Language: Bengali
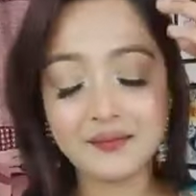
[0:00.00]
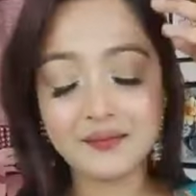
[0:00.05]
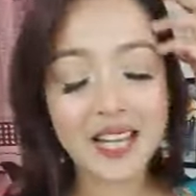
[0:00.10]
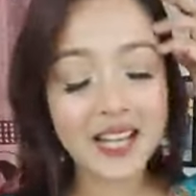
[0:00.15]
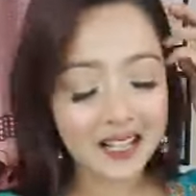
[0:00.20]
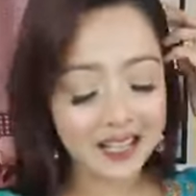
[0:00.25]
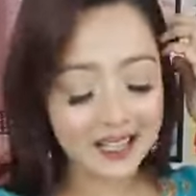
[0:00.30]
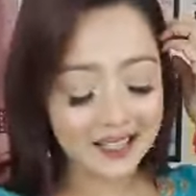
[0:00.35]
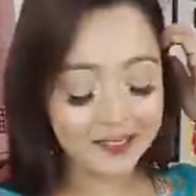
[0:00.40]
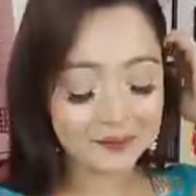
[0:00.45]

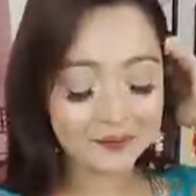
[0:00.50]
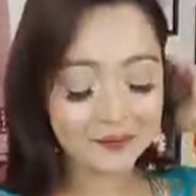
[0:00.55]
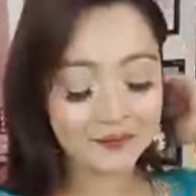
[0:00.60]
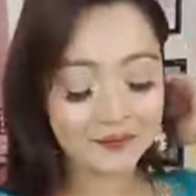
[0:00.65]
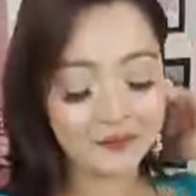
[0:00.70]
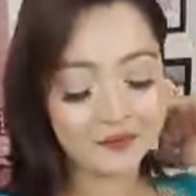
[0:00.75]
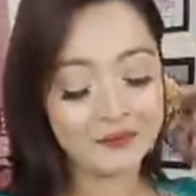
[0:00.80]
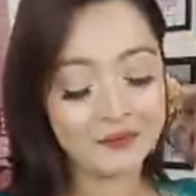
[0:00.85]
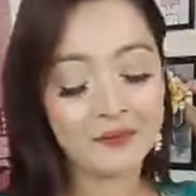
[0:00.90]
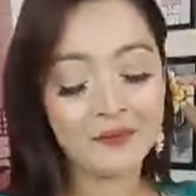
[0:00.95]
দাঁড়া
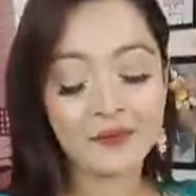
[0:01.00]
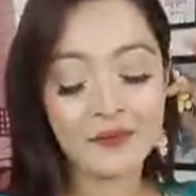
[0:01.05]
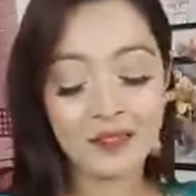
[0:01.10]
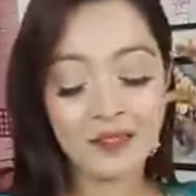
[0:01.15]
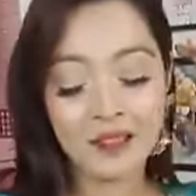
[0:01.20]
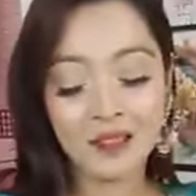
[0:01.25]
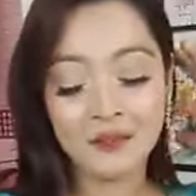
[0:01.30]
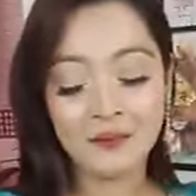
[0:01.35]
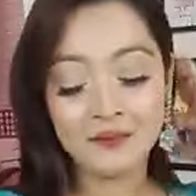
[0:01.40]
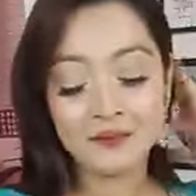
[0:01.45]

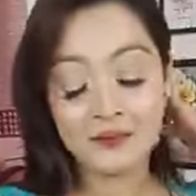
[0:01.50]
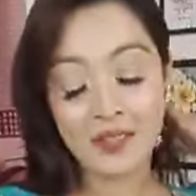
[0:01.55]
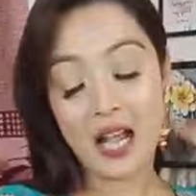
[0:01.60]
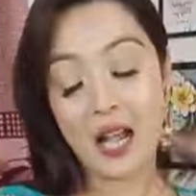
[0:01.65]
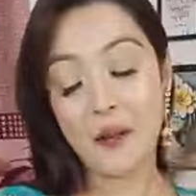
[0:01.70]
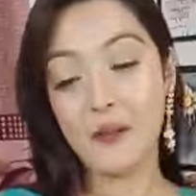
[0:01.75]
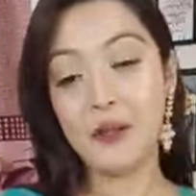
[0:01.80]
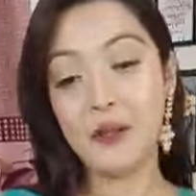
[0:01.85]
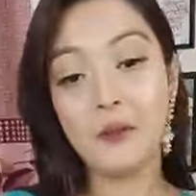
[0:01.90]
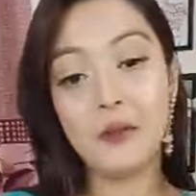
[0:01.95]

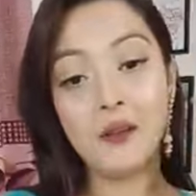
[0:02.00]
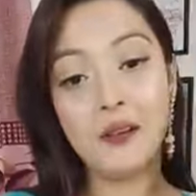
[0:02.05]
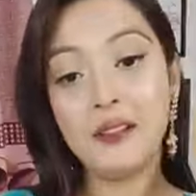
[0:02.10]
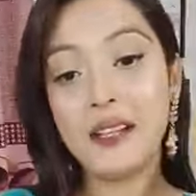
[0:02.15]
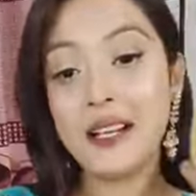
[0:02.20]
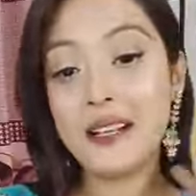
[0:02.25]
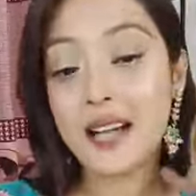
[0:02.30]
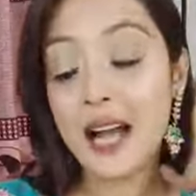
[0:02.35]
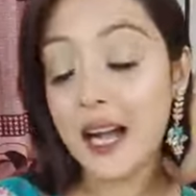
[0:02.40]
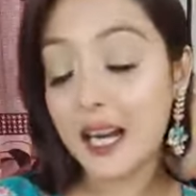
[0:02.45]
আমি
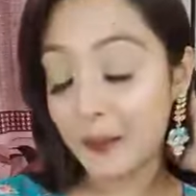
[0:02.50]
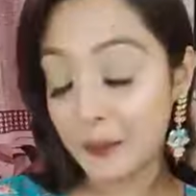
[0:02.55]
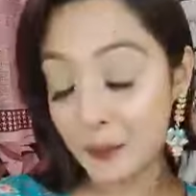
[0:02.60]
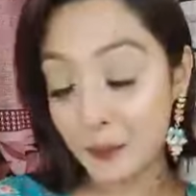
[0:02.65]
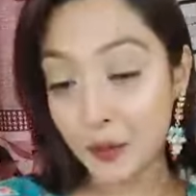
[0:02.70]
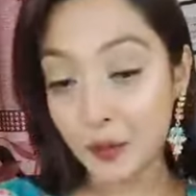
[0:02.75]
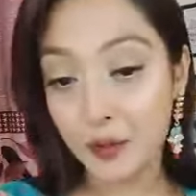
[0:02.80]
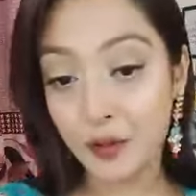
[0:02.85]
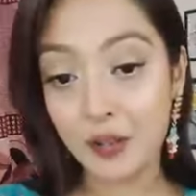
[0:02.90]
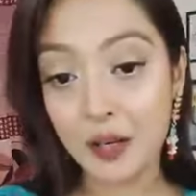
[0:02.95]
আগামী
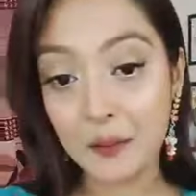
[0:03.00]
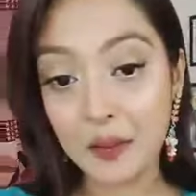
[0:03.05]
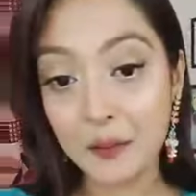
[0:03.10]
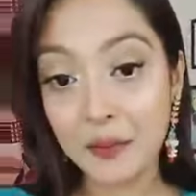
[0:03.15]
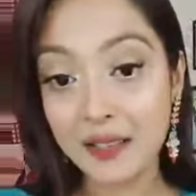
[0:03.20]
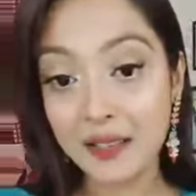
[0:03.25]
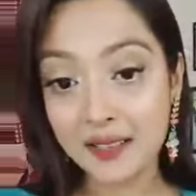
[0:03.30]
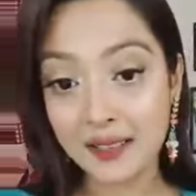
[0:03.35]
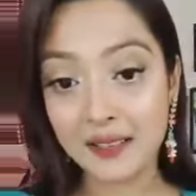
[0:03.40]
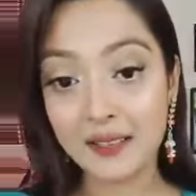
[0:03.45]
বছর আমি
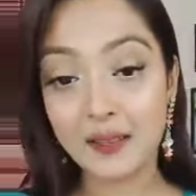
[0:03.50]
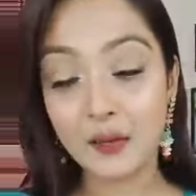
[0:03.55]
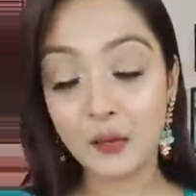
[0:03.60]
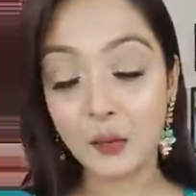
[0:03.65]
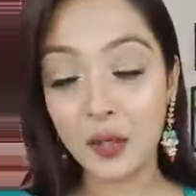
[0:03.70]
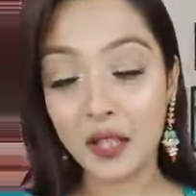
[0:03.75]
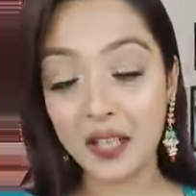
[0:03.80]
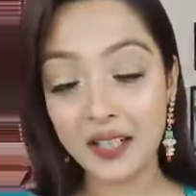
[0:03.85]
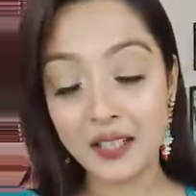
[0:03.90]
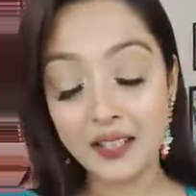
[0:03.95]
মিসেস
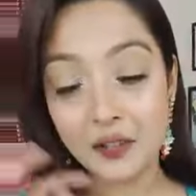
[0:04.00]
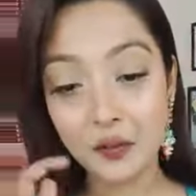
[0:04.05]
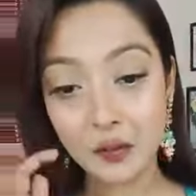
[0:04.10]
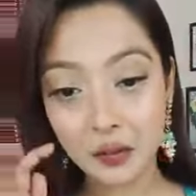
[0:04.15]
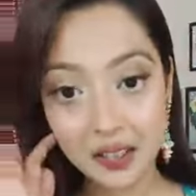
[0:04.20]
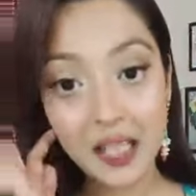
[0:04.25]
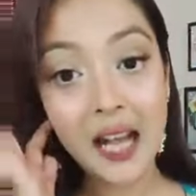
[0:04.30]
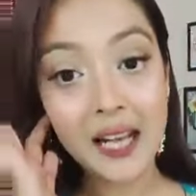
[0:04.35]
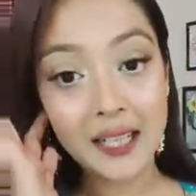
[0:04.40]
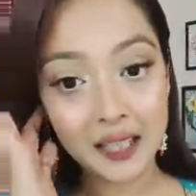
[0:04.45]
ওয়ার্ল্ডে
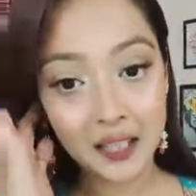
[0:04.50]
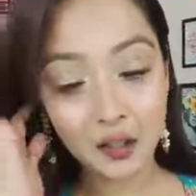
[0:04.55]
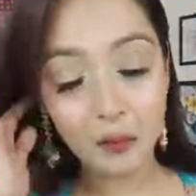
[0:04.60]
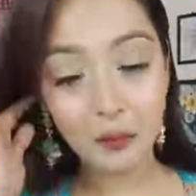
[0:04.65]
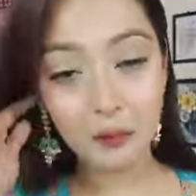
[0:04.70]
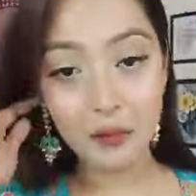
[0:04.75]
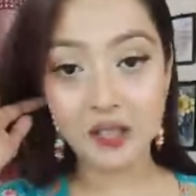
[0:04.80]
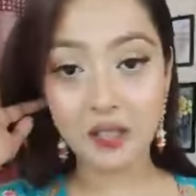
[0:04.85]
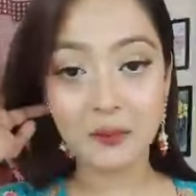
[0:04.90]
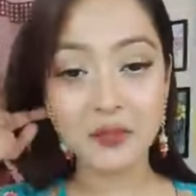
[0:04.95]
যদি থাকে
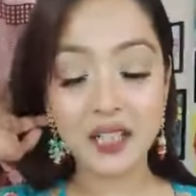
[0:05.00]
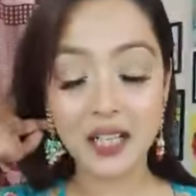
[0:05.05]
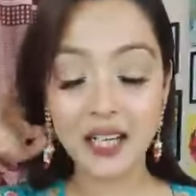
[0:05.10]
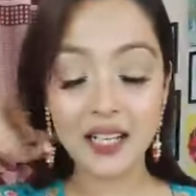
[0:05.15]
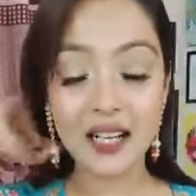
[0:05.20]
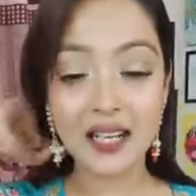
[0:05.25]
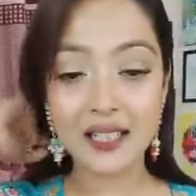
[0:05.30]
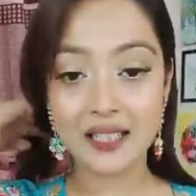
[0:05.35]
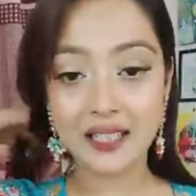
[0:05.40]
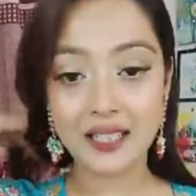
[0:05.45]
কম্পিটিশন
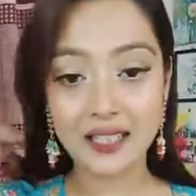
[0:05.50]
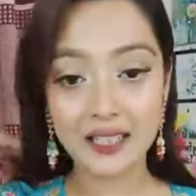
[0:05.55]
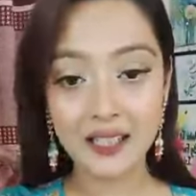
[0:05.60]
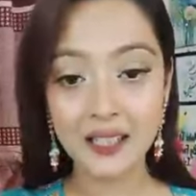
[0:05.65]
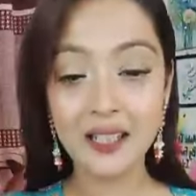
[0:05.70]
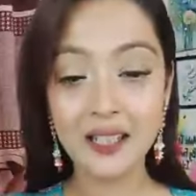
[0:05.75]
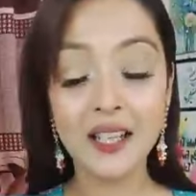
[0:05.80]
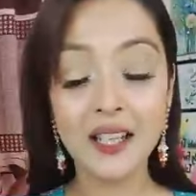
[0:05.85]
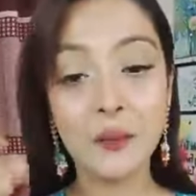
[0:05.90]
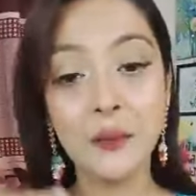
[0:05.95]
যাই না আছে কিনা
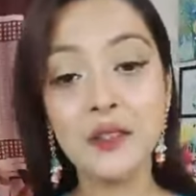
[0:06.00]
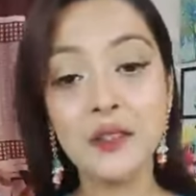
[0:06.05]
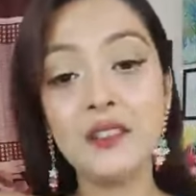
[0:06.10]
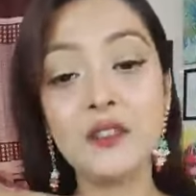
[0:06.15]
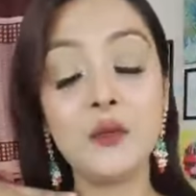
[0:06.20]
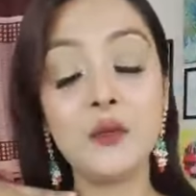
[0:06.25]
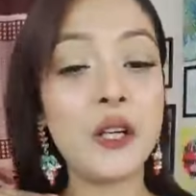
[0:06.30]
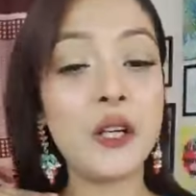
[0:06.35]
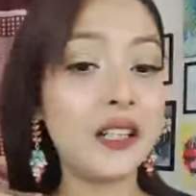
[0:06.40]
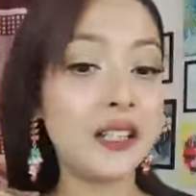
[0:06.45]

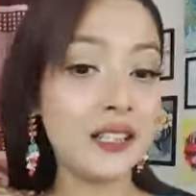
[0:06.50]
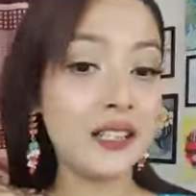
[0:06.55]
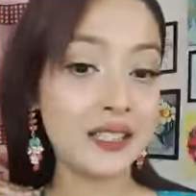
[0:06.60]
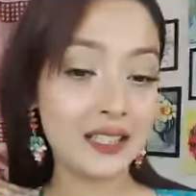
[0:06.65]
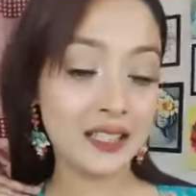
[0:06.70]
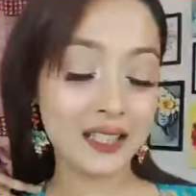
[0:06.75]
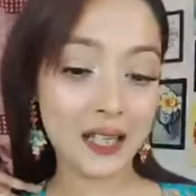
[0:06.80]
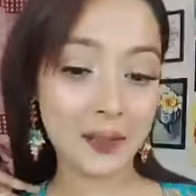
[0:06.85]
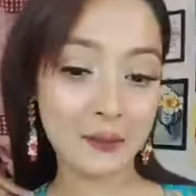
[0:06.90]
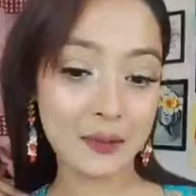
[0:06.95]
মিসেস ওয়ার্ল্ডে
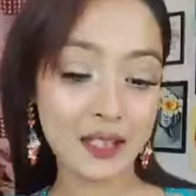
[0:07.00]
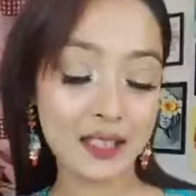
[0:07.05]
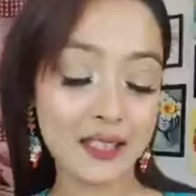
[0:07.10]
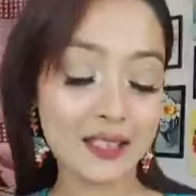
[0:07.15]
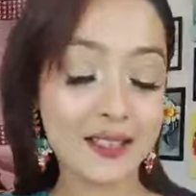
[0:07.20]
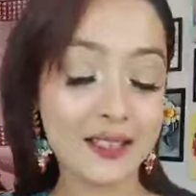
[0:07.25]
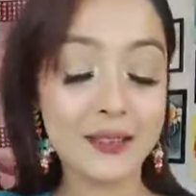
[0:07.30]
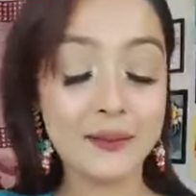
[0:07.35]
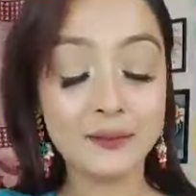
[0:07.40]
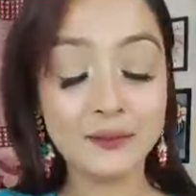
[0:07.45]
নিজেকে নাম
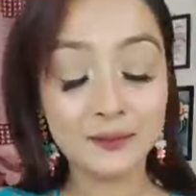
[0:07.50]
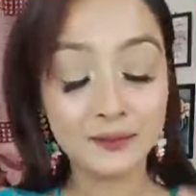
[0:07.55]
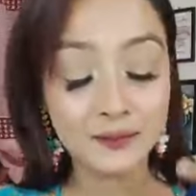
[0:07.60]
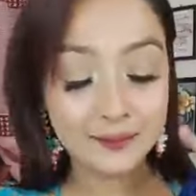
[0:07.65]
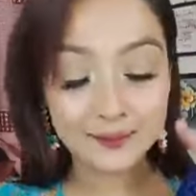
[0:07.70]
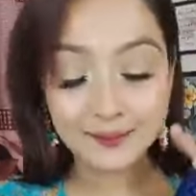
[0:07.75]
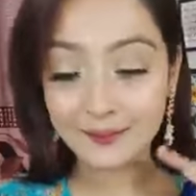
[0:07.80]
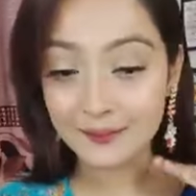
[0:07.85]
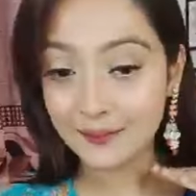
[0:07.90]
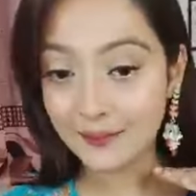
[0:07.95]
লেখাচ্ছি
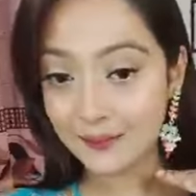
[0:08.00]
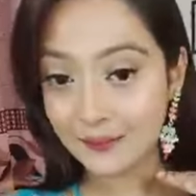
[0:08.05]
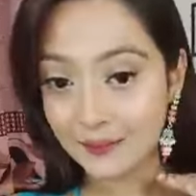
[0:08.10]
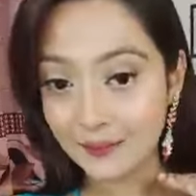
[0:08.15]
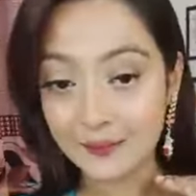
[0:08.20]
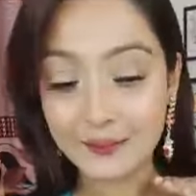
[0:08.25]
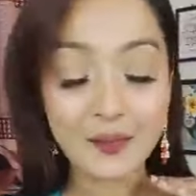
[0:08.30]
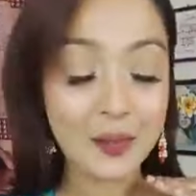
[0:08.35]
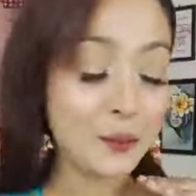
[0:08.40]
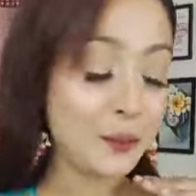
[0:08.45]

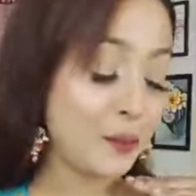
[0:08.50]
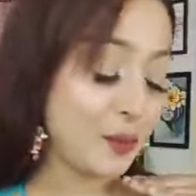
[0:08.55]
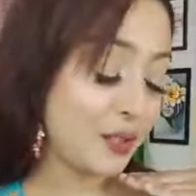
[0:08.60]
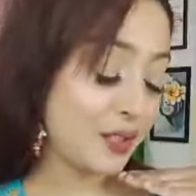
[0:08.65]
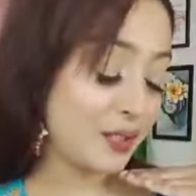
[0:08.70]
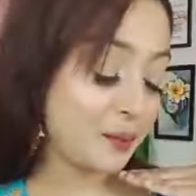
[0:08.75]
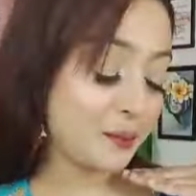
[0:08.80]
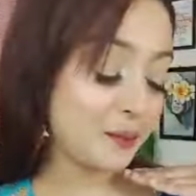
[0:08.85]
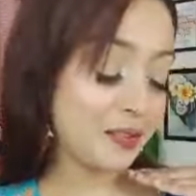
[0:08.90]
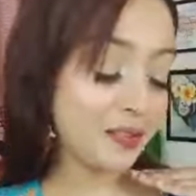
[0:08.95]

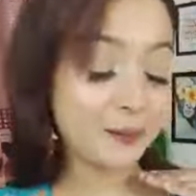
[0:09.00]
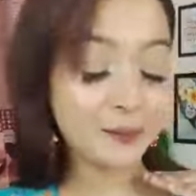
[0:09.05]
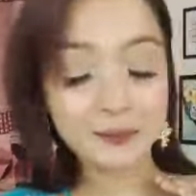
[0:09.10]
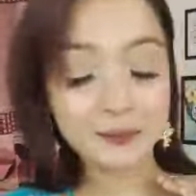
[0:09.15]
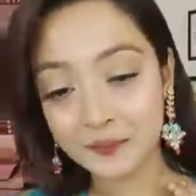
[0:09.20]
পৃথিবী